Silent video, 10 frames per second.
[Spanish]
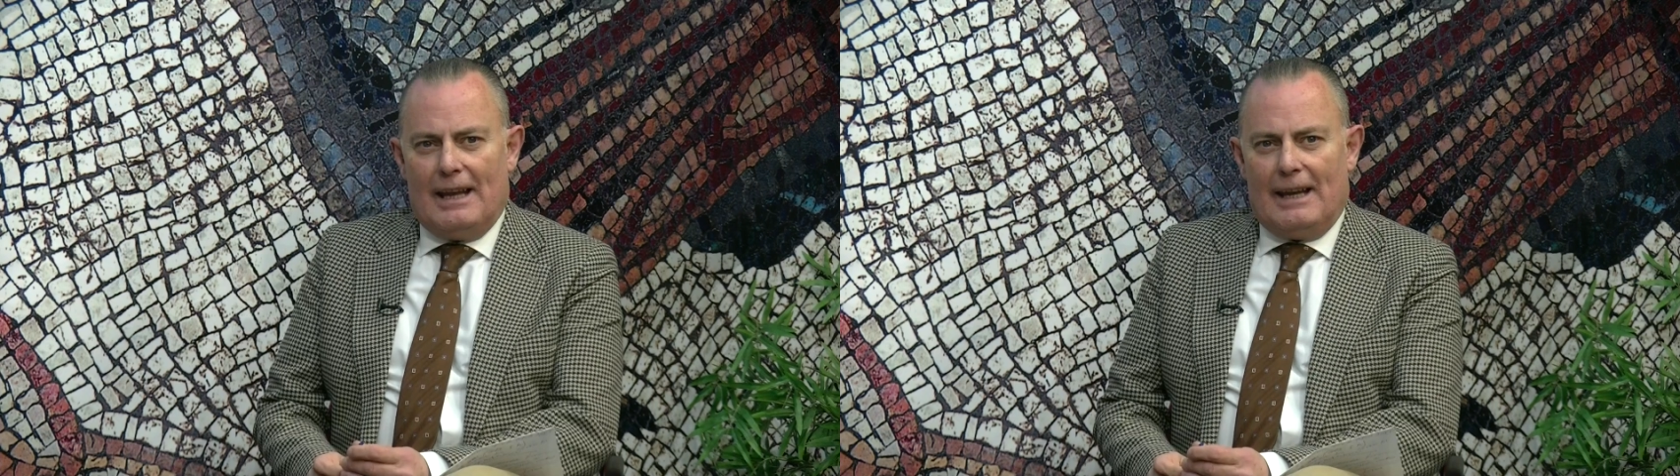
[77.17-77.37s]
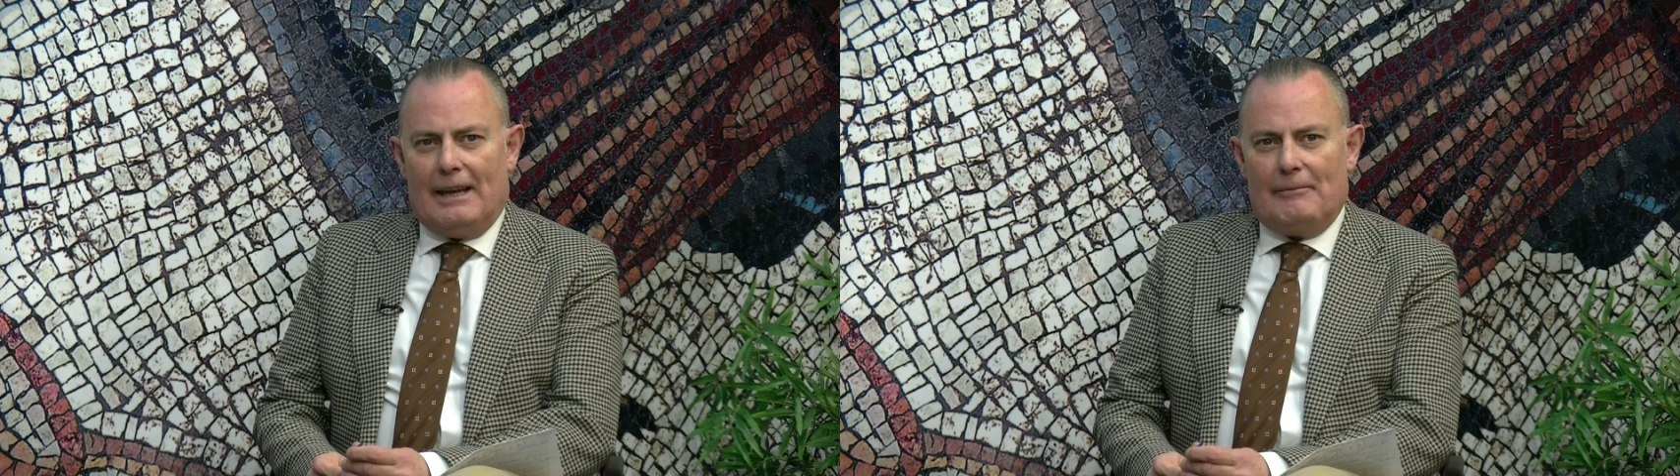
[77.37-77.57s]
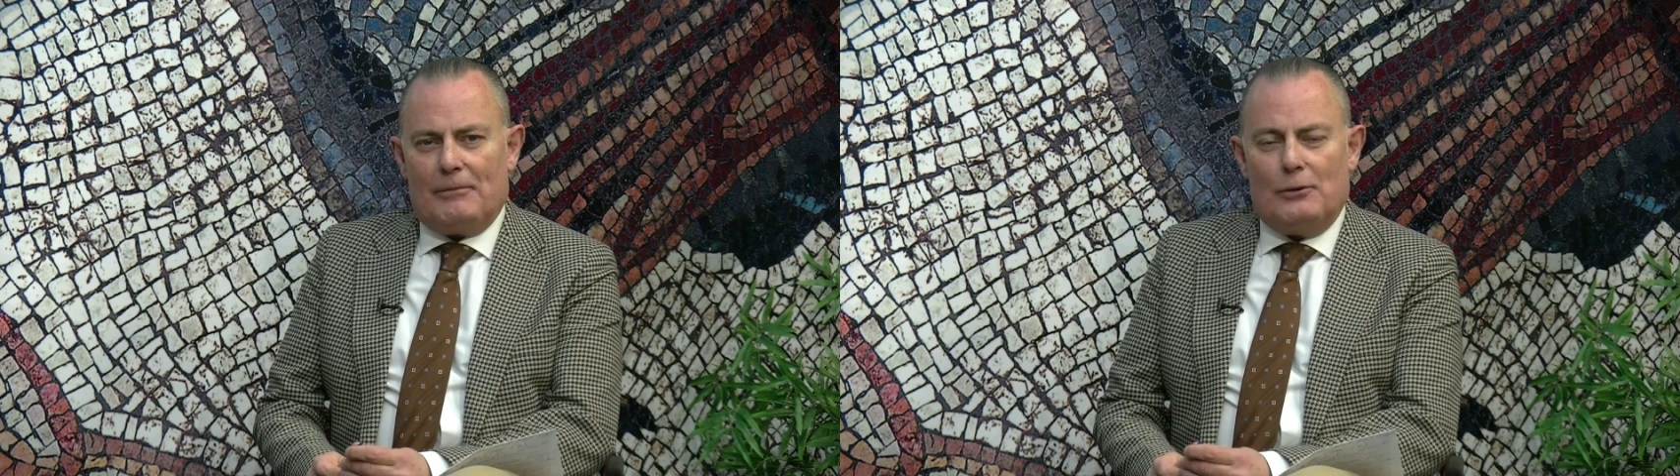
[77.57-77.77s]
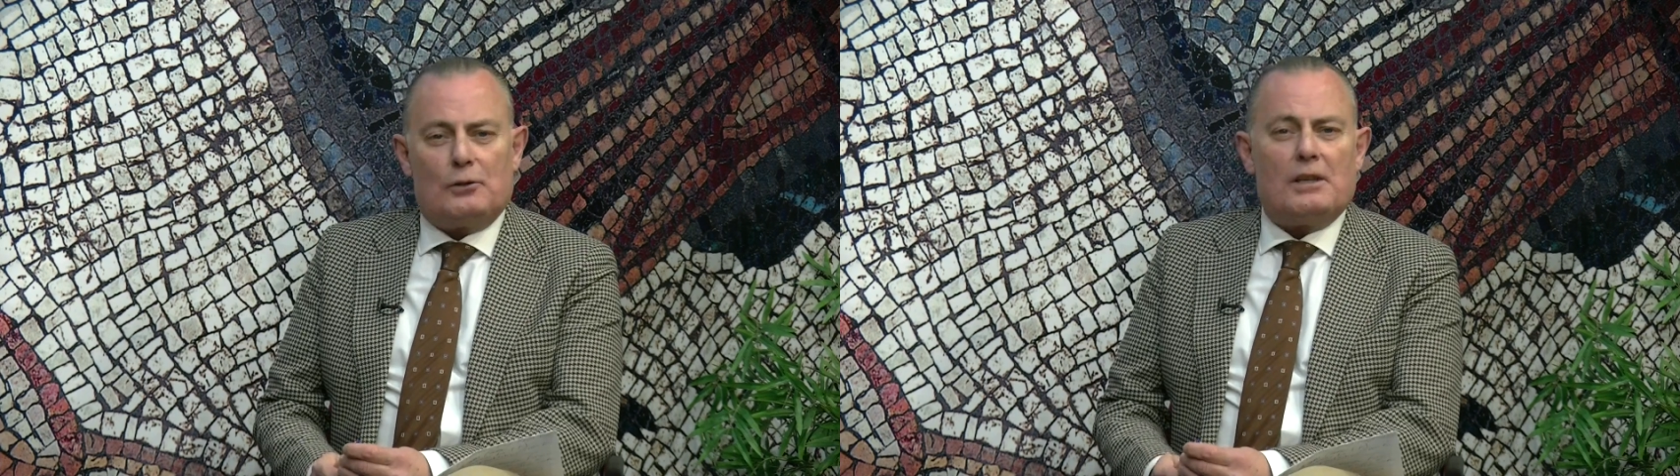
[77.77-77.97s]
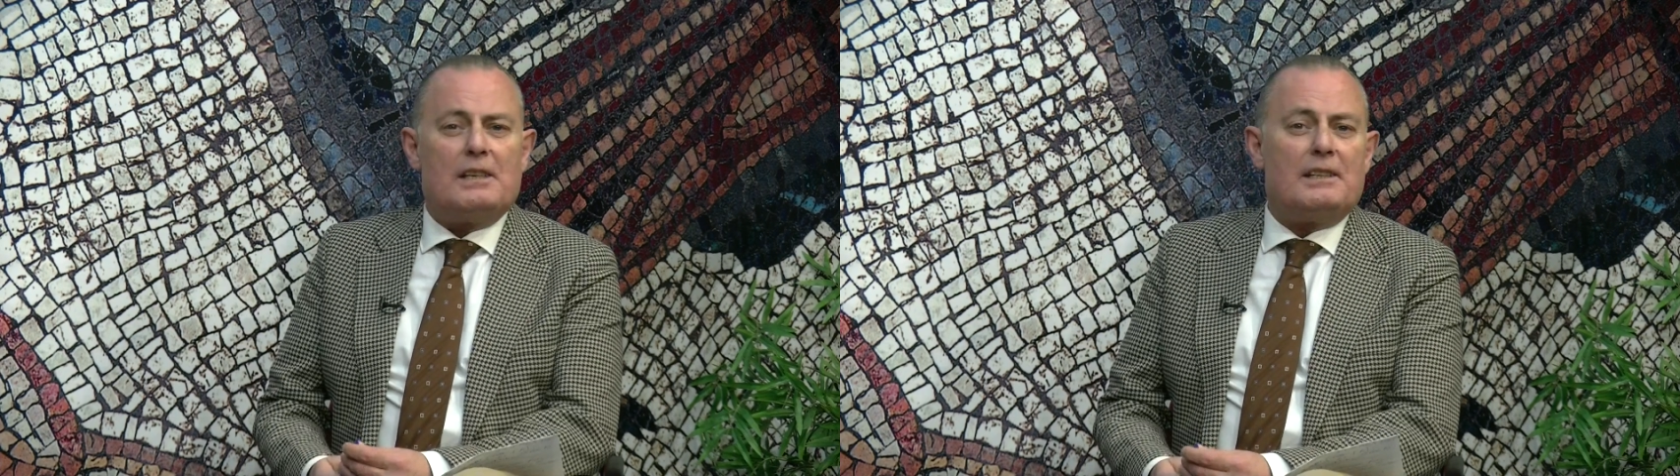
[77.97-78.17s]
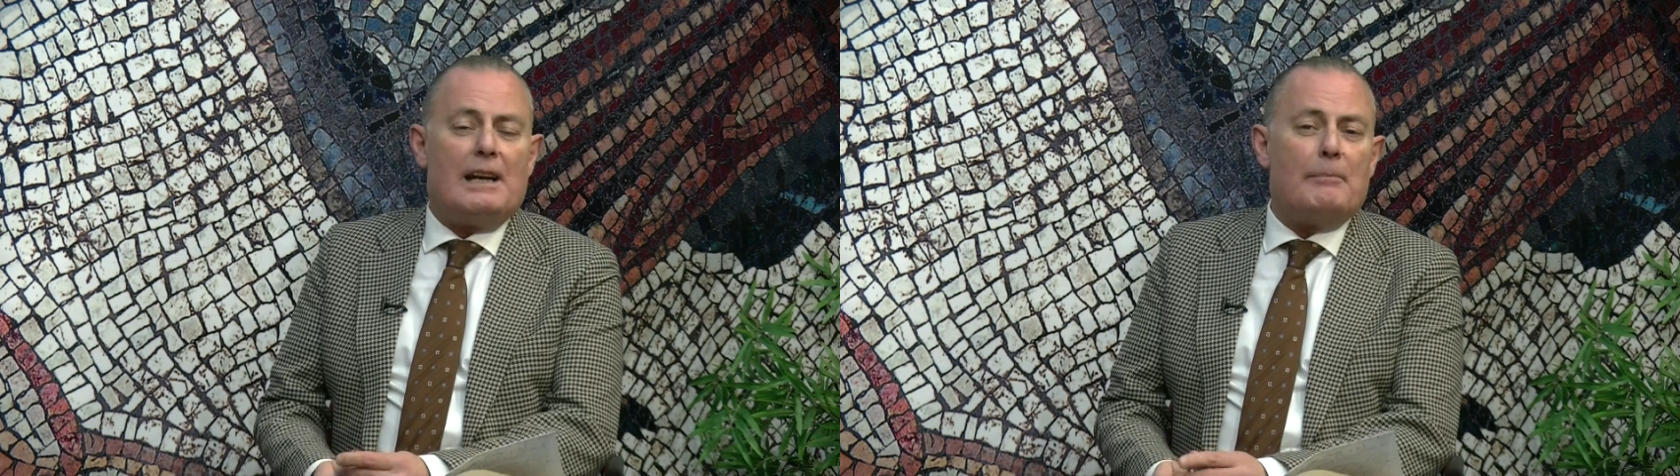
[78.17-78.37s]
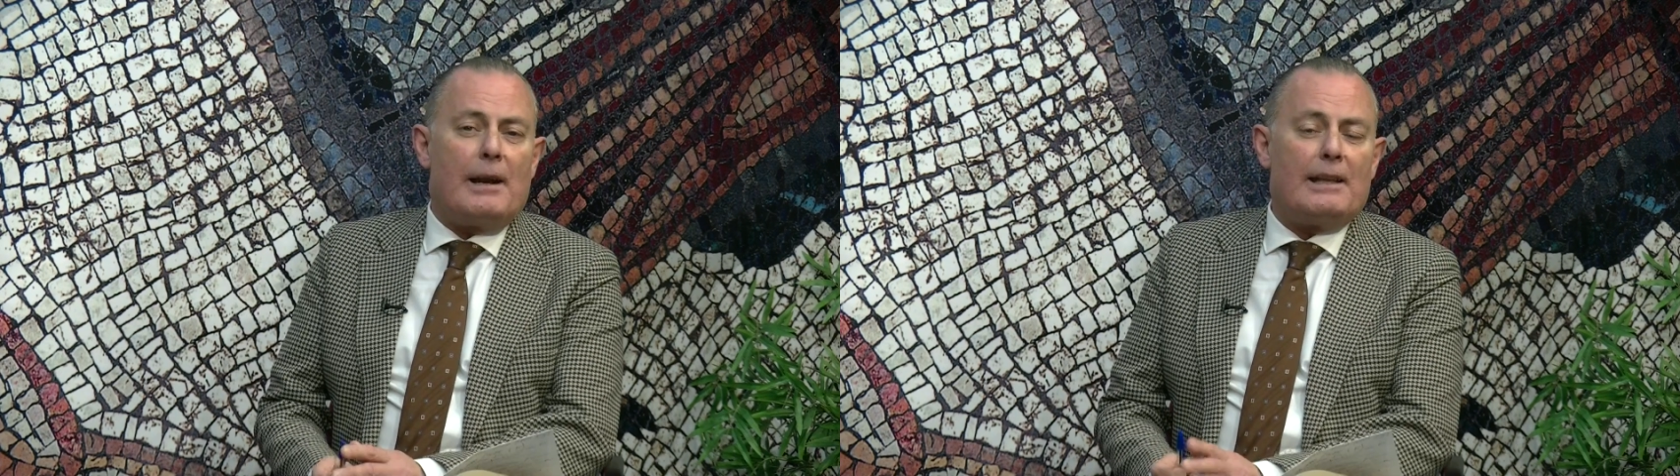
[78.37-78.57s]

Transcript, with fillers: Eh, no sé si será